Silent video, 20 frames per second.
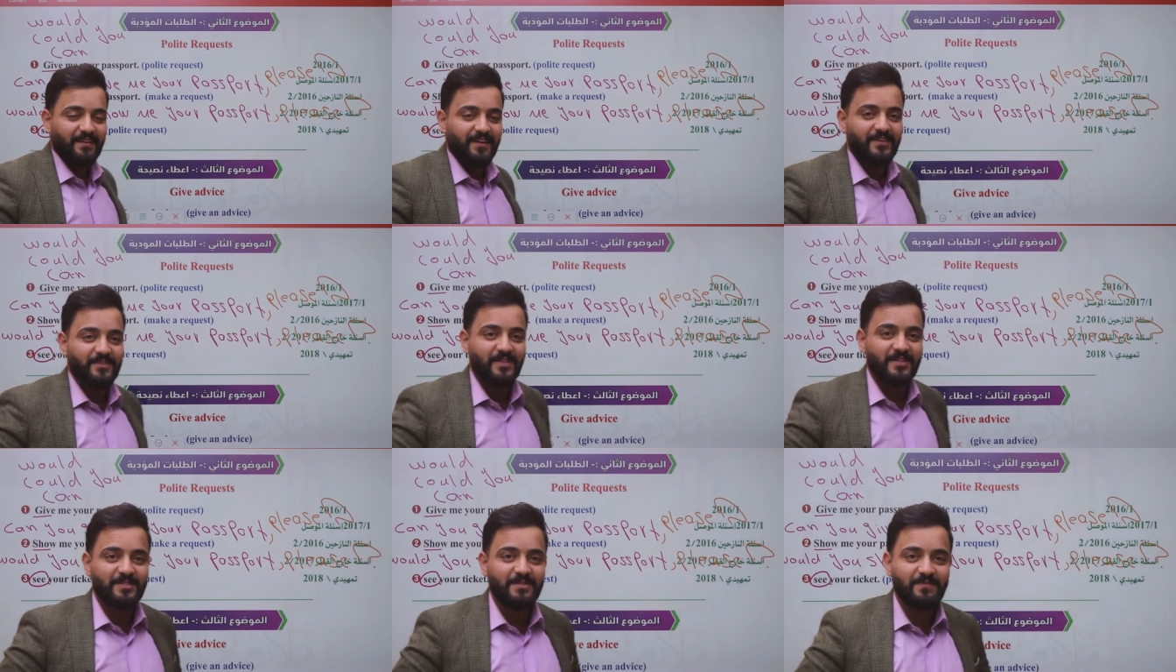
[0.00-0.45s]

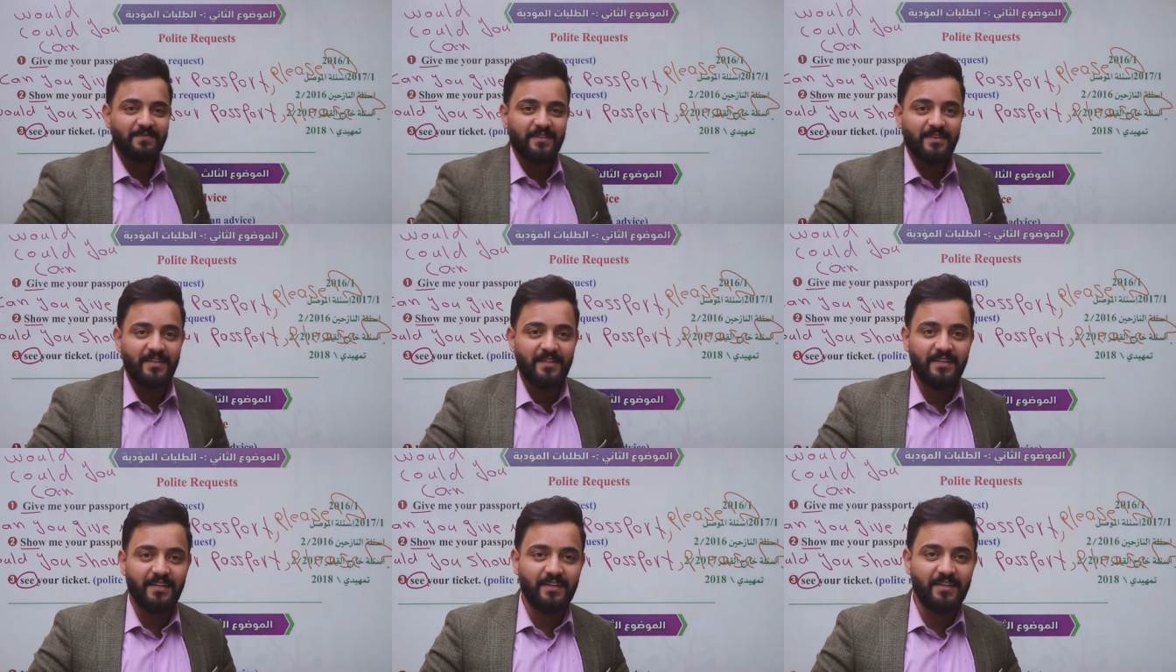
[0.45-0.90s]
جاسم
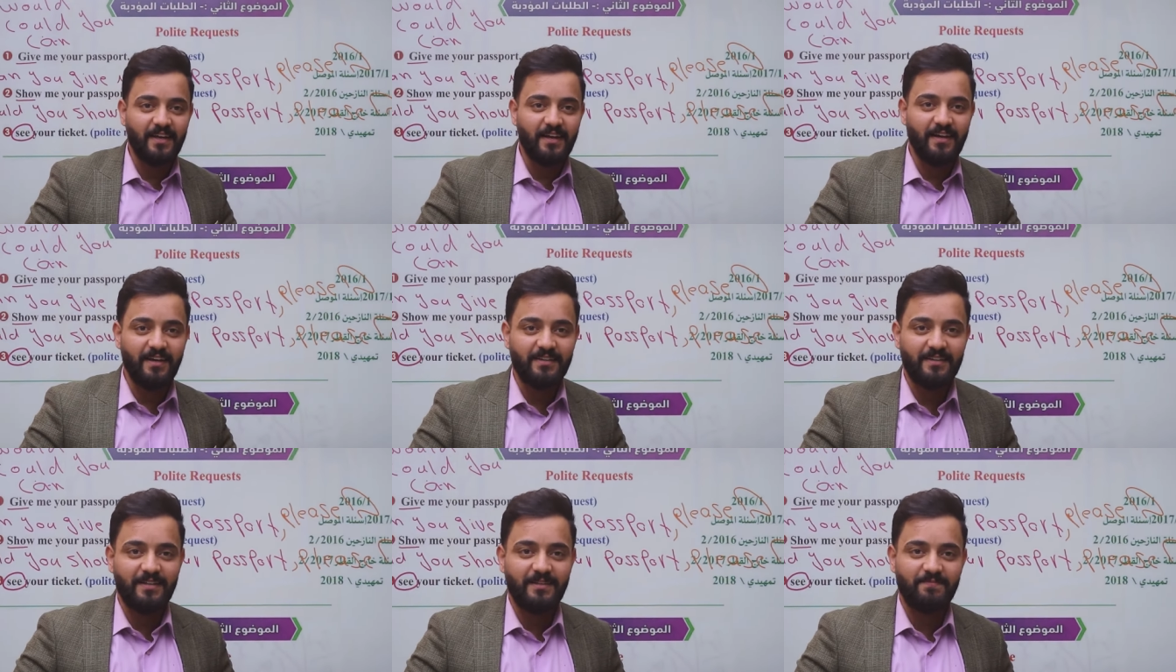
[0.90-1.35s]
كيت
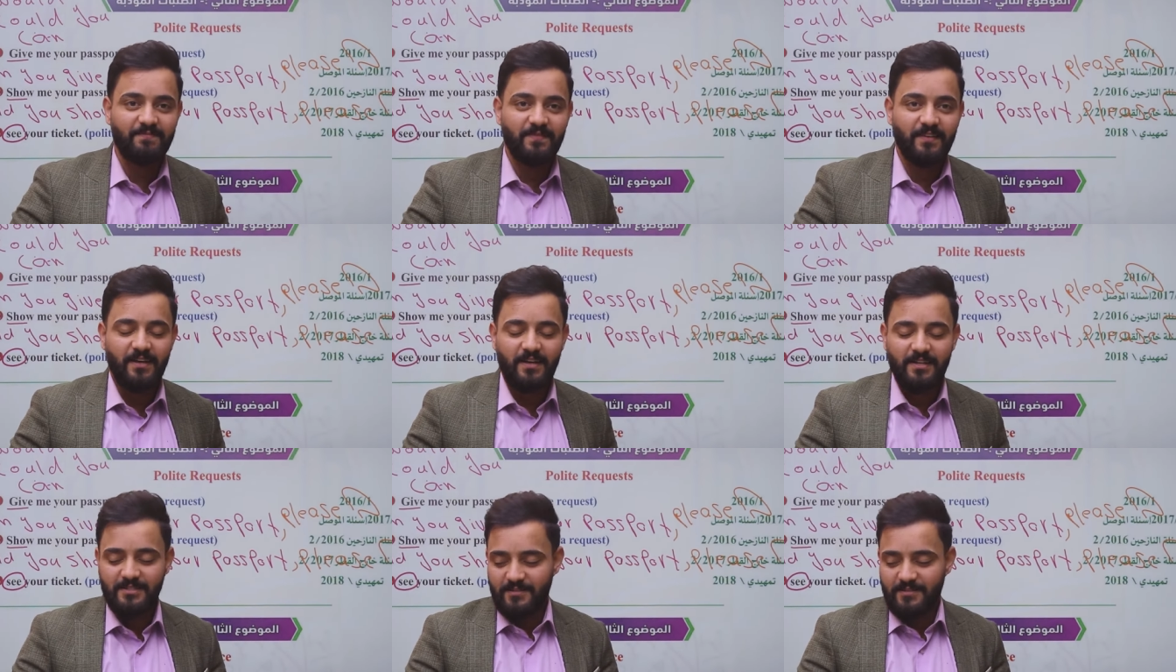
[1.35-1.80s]
حياتي
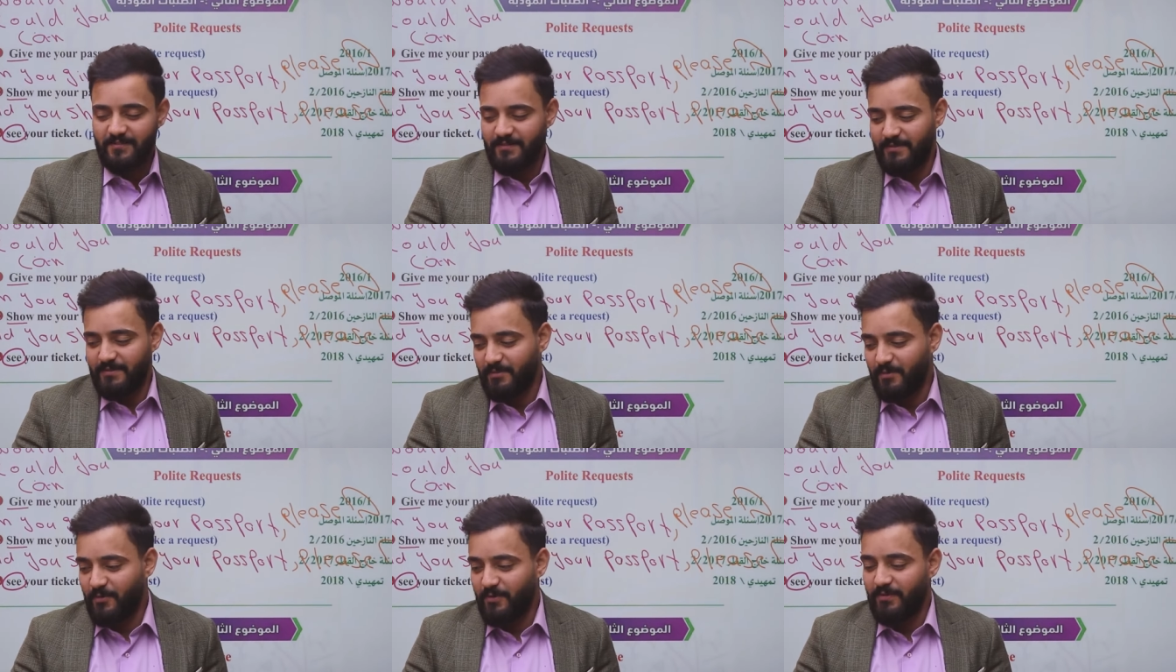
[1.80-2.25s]
اسف
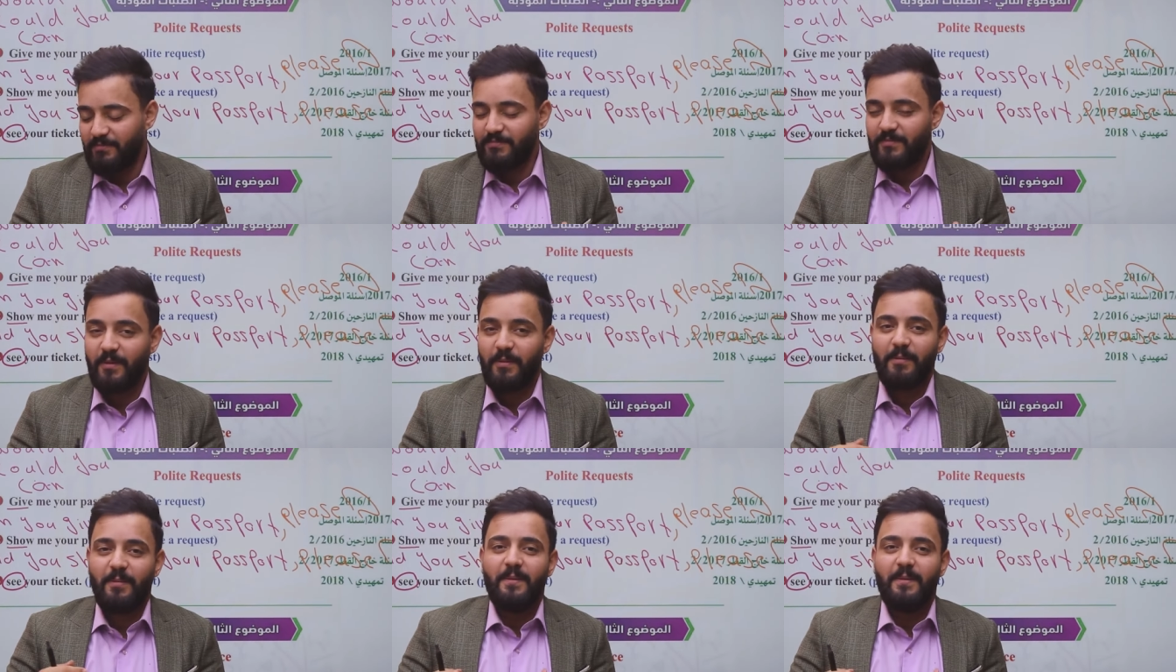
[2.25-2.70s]
مو
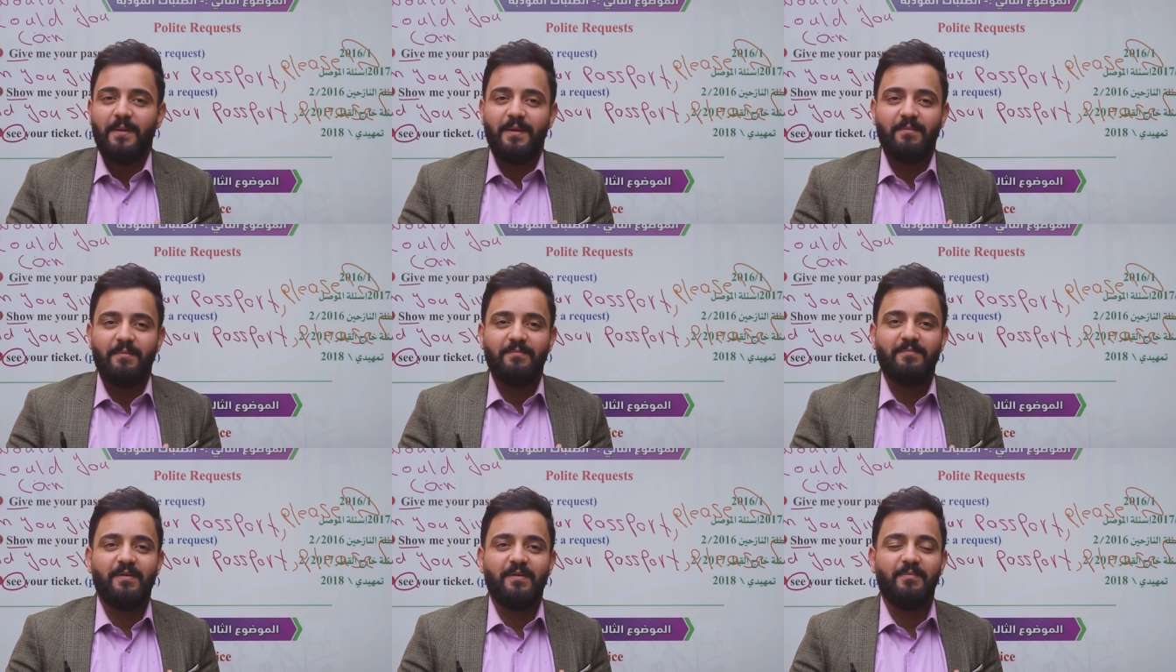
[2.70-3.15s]

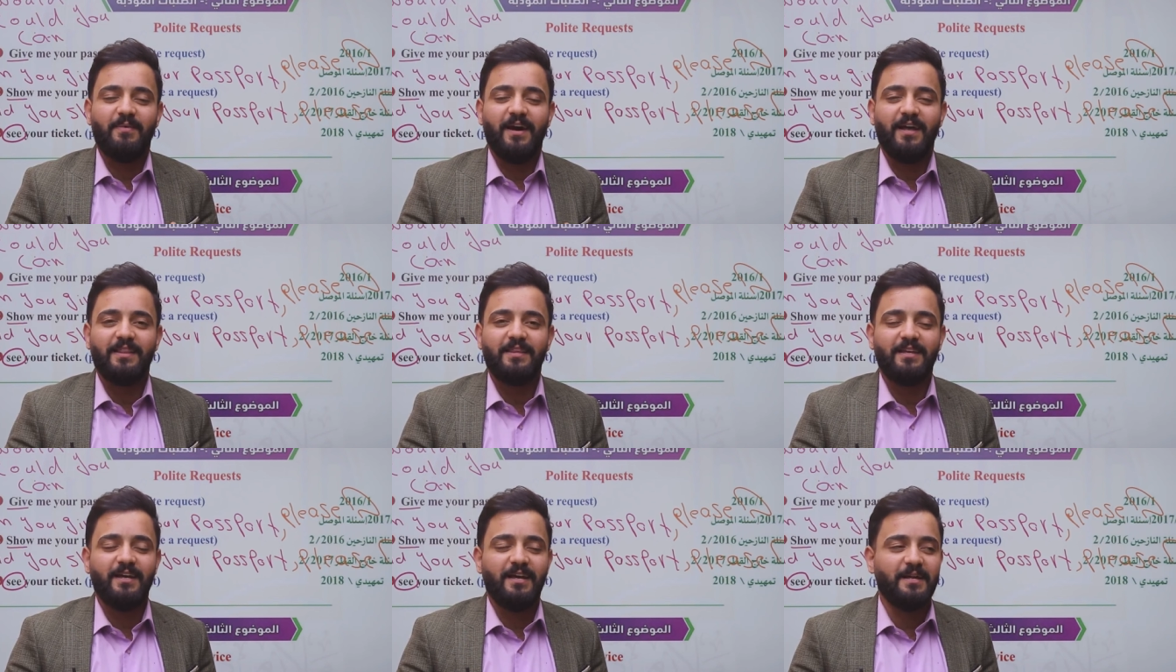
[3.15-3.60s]

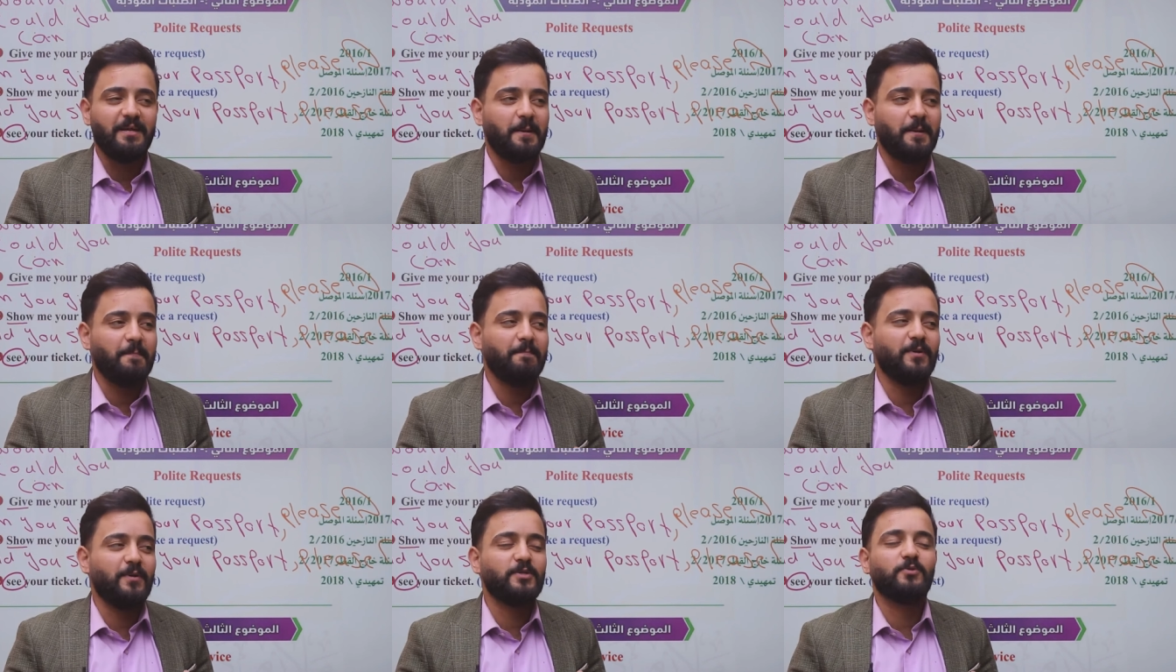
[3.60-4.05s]
بعدني يعني
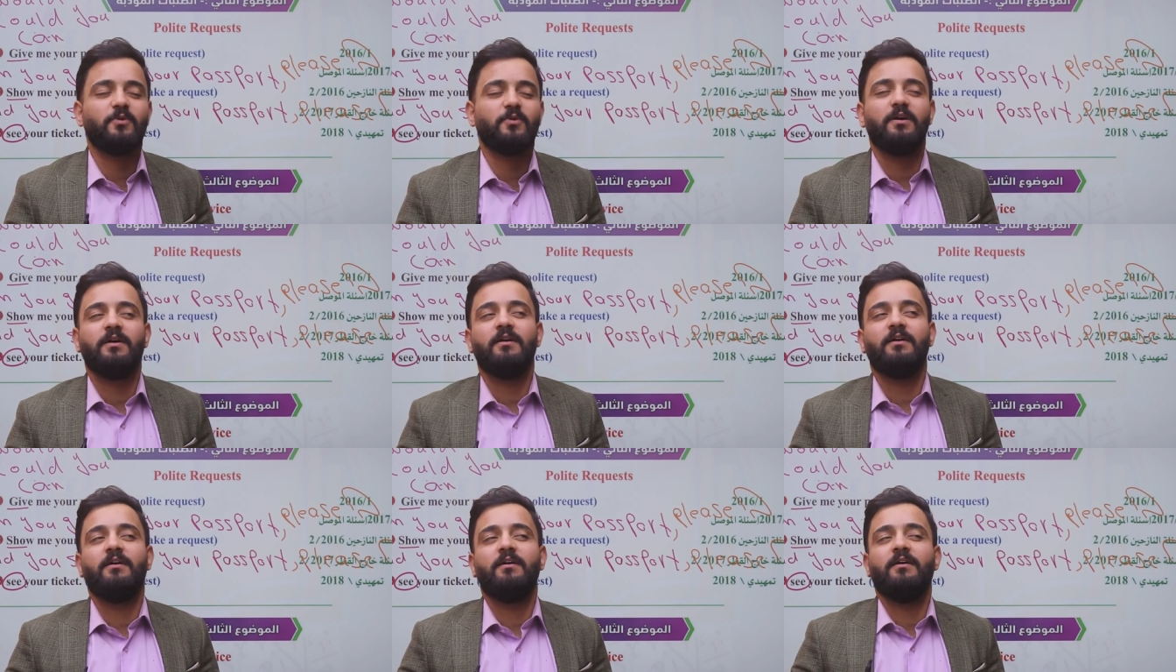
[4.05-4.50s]
باجواء